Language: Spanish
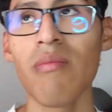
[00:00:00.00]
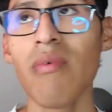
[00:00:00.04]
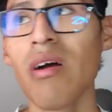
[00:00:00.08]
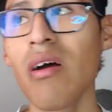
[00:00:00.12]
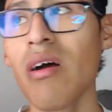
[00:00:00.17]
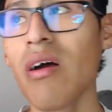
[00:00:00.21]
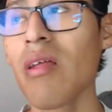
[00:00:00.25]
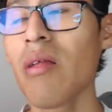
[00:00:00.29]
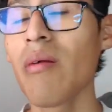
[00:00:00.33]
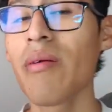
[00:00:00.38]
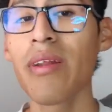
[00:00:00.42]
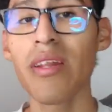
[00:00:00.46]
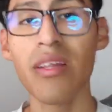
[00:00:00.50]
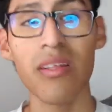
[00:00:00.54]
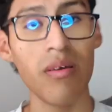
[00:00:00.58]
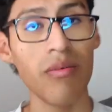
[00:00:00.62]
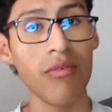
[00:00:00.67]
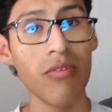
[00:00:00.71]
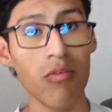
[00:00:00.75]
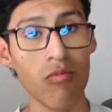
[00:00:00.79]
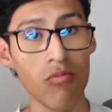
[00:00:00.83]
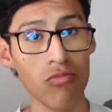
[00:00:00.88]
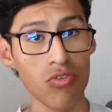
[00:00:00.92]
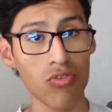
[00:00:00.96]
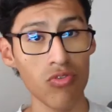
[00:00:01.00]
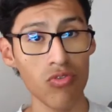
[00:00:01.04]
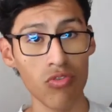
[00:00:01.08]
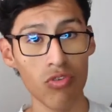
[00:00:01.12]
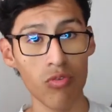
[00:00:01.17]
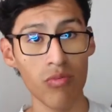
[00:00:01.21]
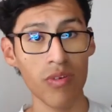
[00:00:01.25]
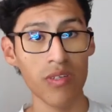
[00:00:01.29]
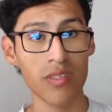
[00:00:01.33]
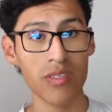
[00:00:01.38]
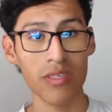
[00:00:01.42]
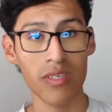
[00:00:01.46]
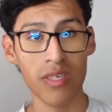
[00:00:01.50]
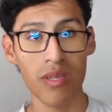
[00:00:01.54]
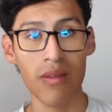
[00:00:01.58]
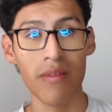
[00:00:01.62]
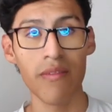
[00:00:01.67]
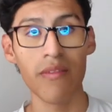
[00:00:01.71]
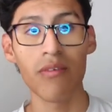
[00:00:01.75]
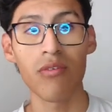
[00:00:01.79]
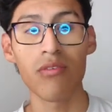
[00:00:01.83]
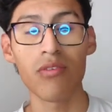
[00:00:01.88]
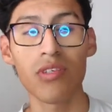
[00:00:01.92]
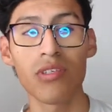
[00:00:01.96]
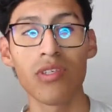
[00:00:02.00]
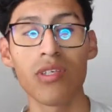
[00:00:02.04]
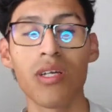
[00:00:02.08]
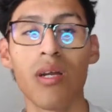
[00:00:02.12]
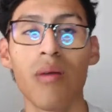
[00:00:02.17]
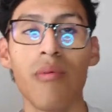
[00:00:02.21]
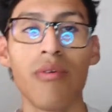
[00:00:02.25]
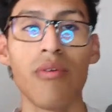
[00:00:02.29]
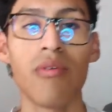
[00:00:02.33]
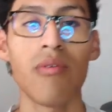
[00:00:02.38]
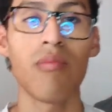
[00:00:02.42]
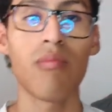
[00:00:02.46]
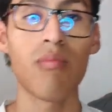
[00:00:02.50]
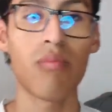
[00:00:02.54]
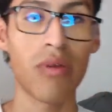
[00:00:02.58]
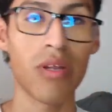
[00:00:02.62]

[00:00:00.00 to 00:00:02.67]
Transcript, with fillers: Ah, la verdad, había muchos youtubers que les cortes ese cabello.